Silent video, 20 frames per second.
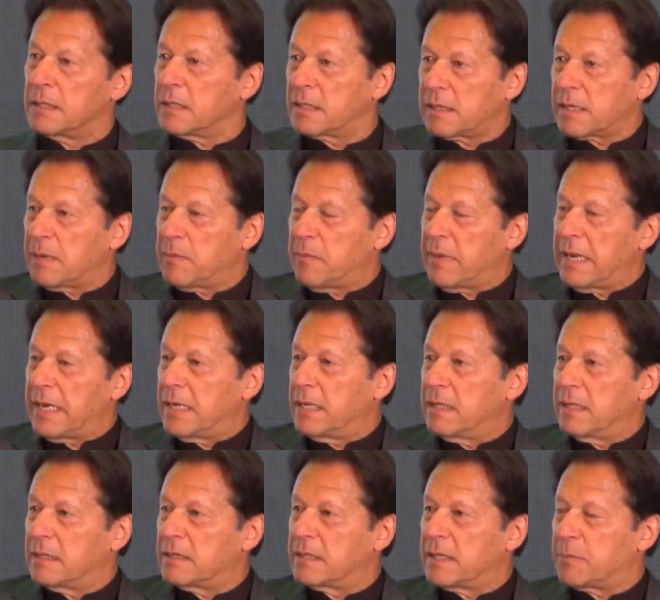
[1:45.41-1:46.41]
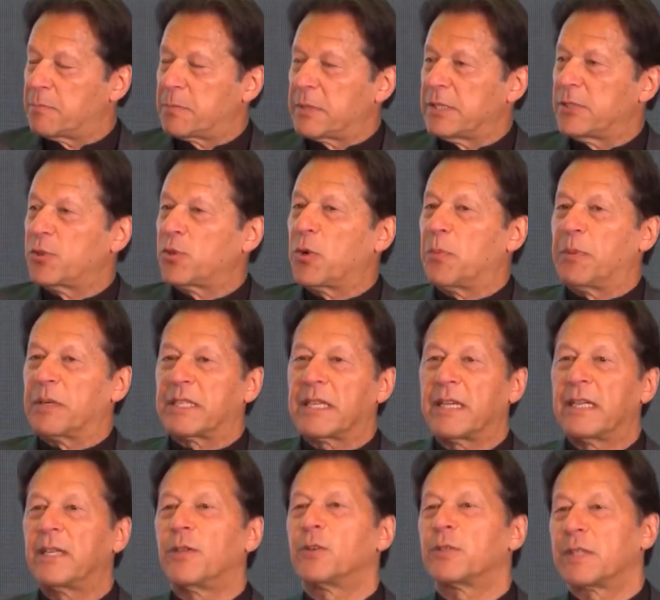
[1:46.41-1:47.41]
जिस तरह मैं जब किसी को पता
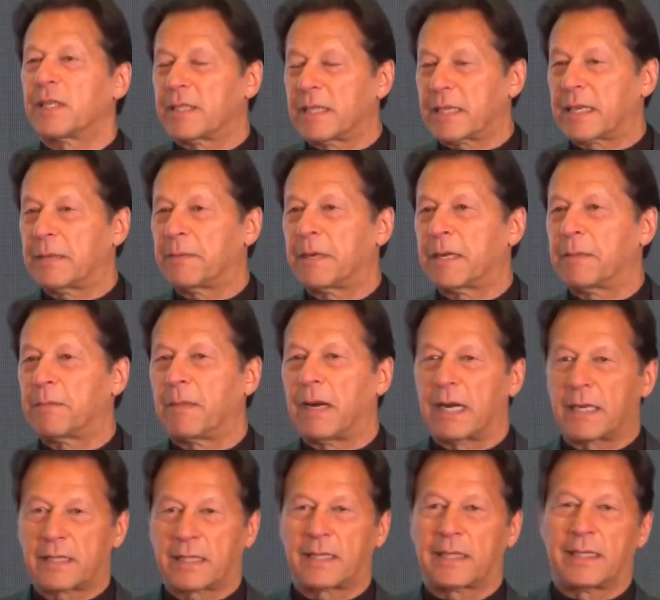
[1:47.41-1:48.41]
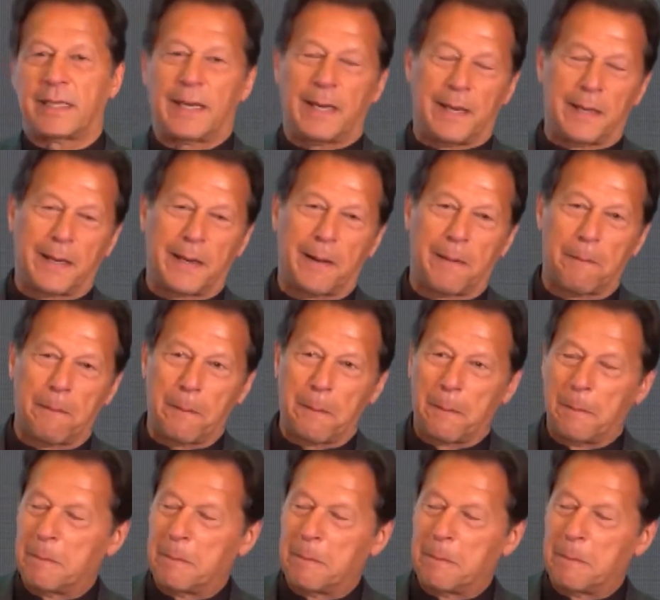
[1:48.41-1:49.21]
ही नहीं होता था कि मेरे मार्क्स कितने आने हैं